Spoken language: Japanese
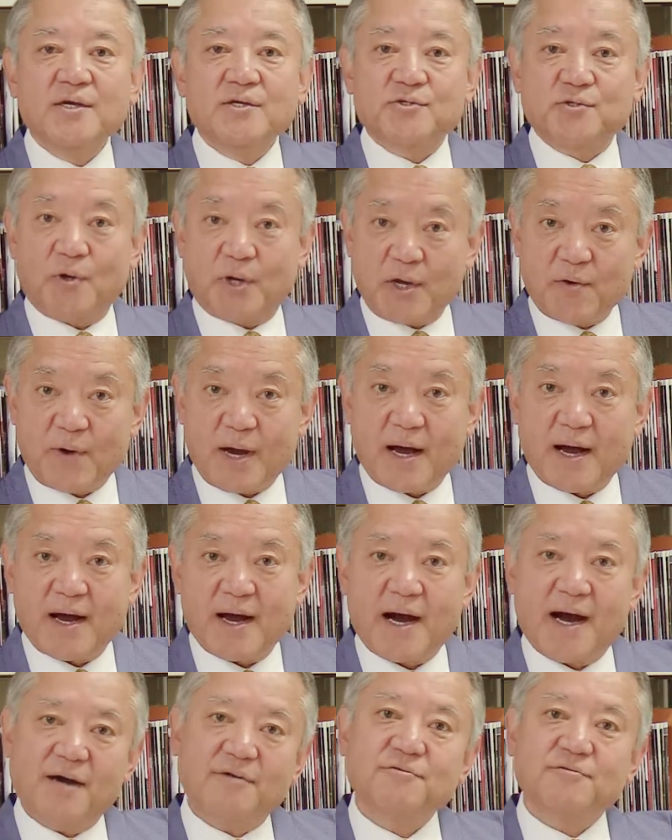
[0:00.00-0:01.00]
それは
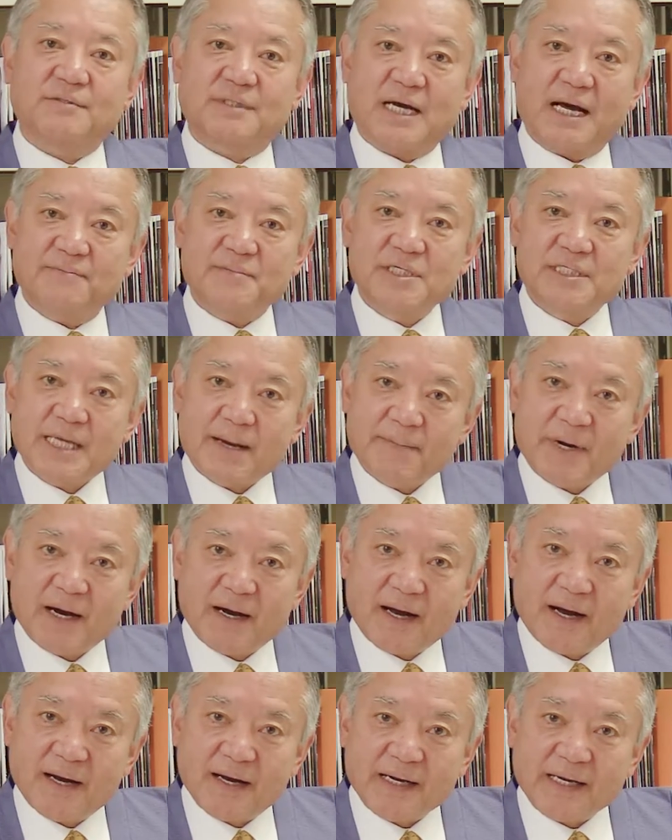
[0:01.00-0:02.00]
ある神様
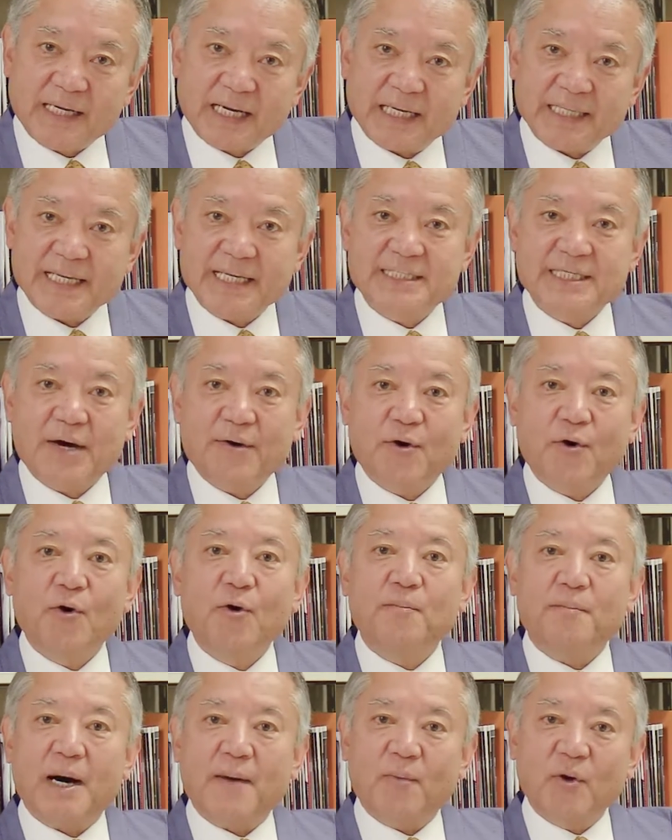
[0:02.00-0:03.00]
が金沢
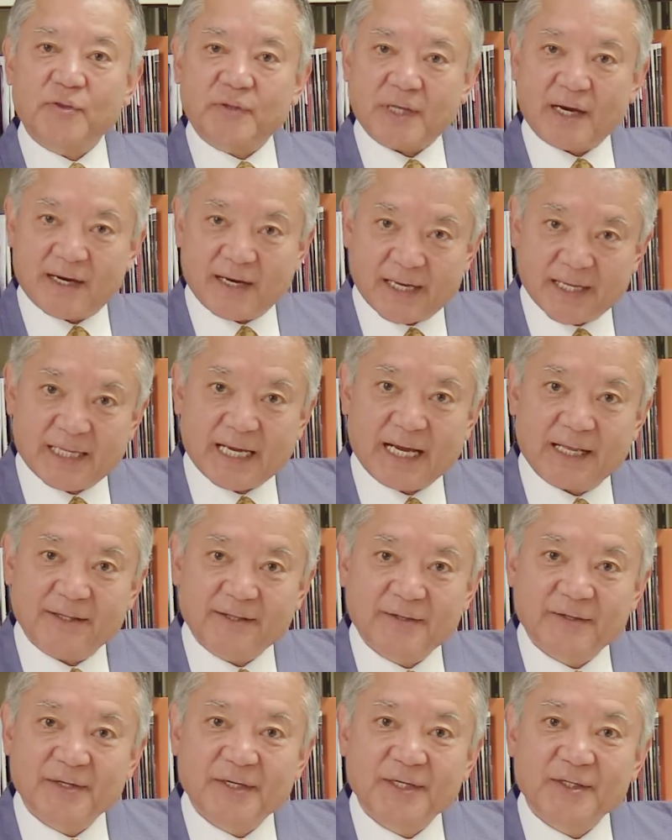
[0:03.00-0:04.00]
を守ったからだ
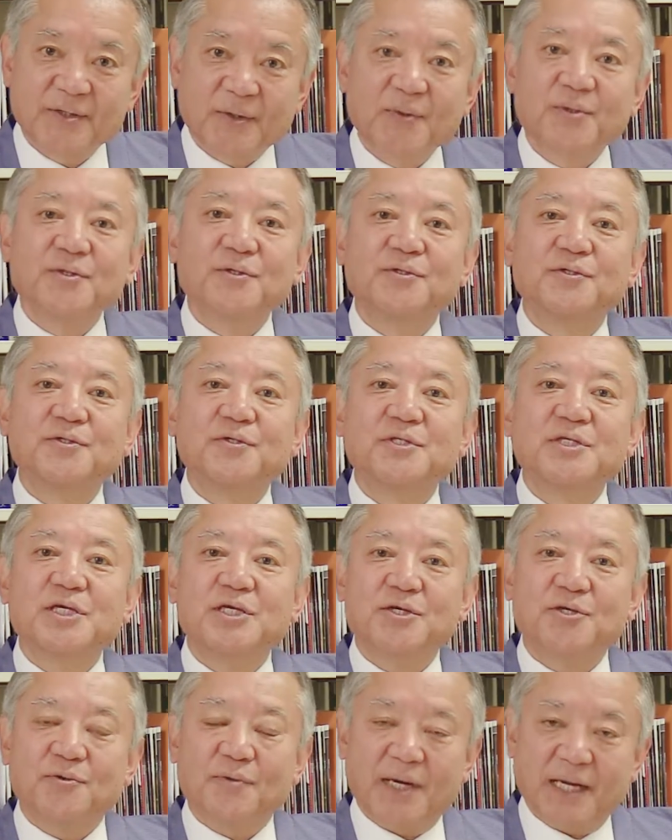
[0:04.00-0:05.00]
というふう
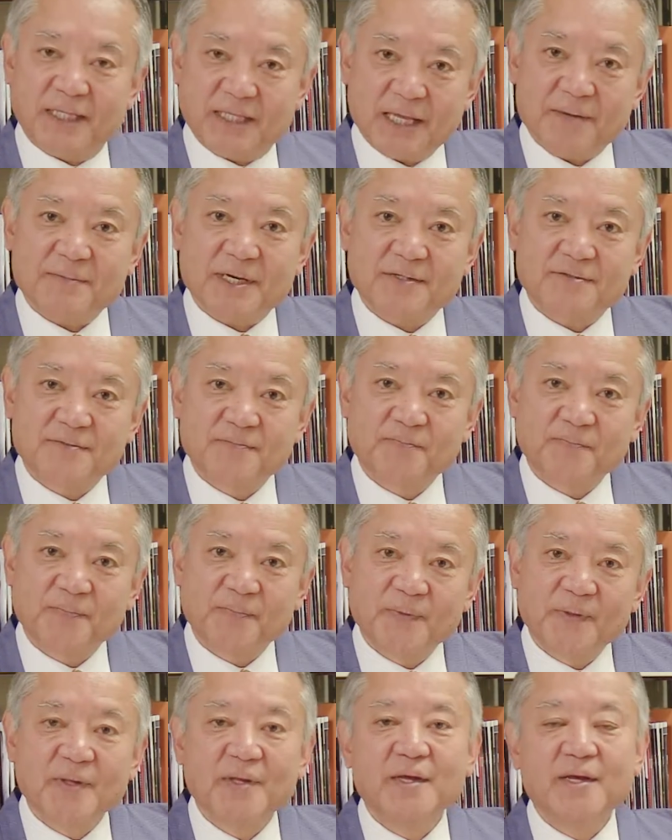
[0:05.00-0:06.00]
に言われていま
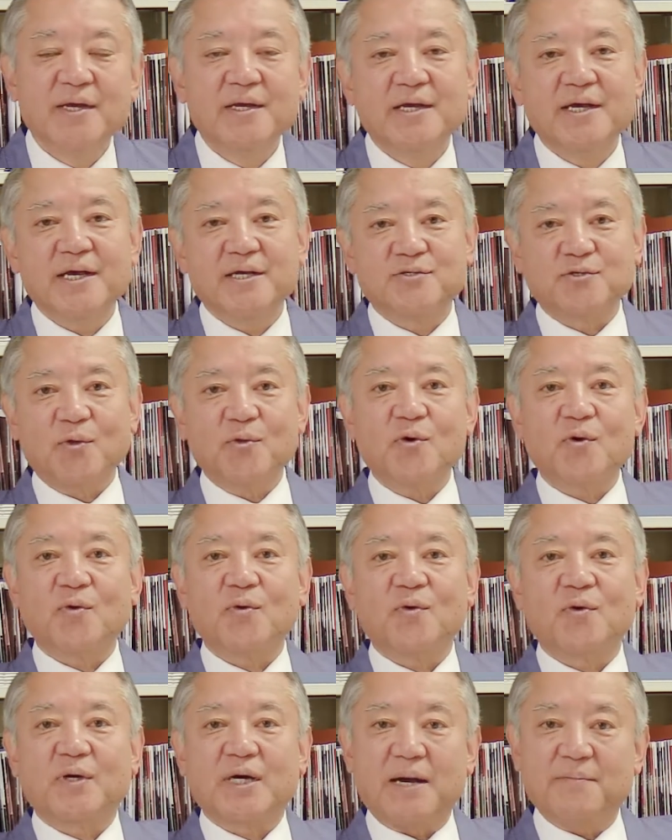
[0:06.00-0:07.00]
す。そ
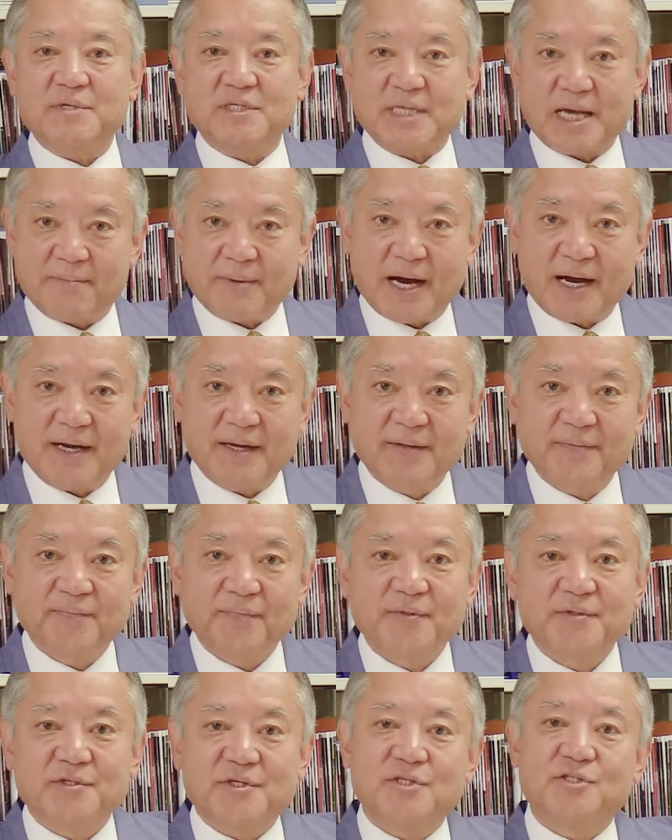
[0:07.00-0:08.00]
の神様
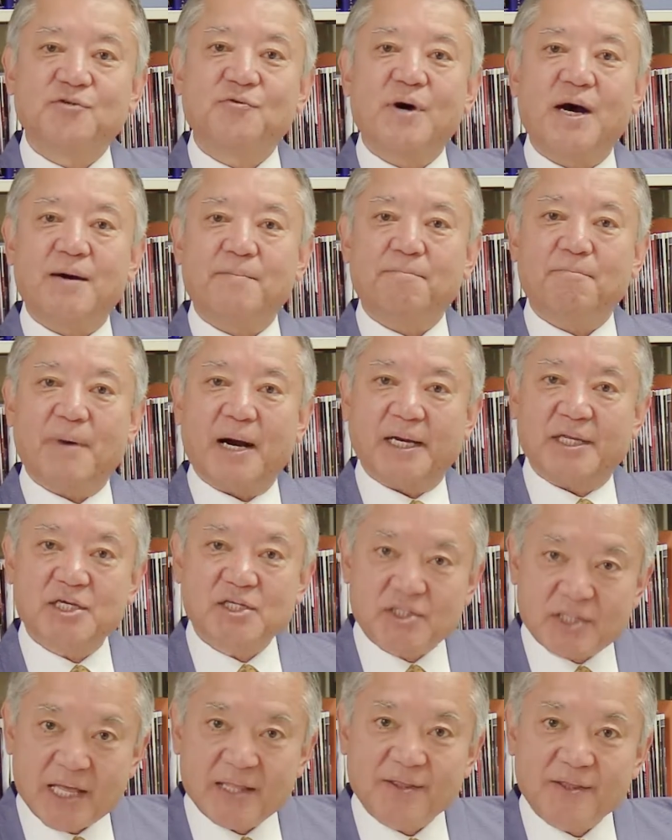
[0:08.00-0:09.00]
実は
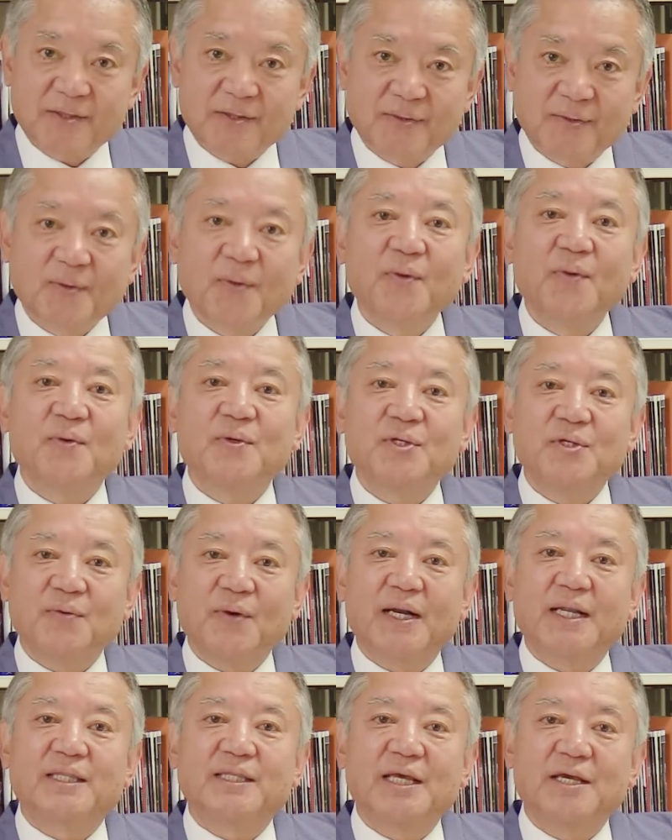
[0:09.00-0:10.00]
マリシテンと言
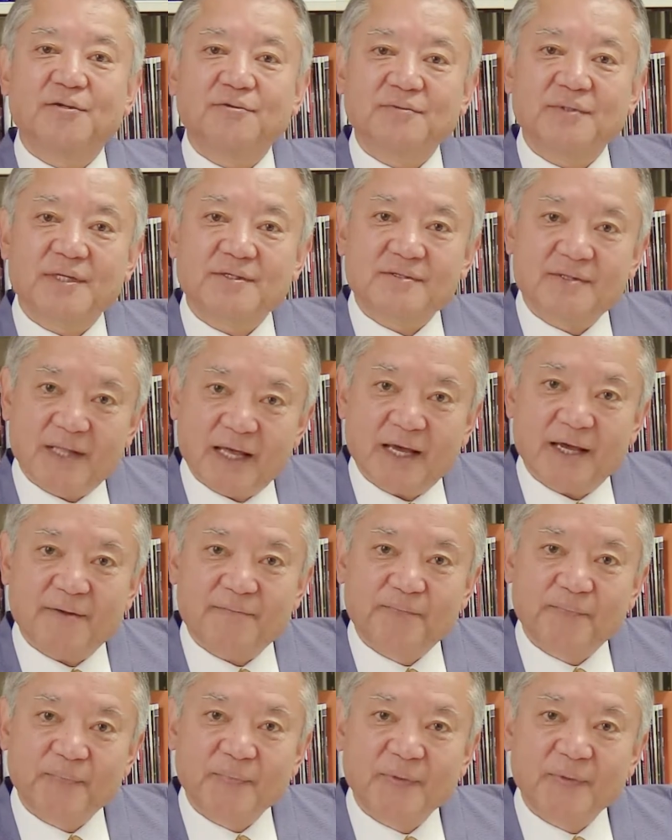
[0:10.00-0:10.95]
われているんですね。